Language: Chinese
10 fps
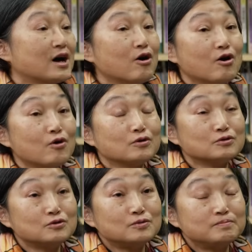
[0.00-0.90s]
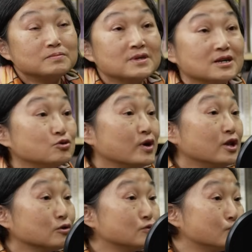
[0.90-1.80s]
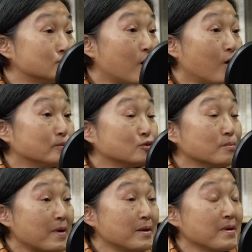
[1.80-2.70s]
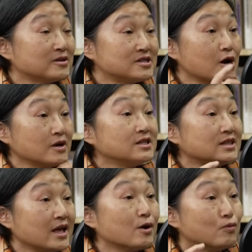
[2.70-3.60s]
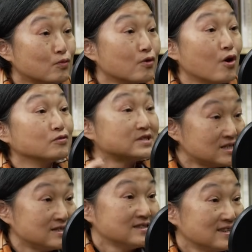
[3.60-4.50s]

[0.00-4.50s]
然后。那个水流速哈，我们说每秒只要一点五公尺，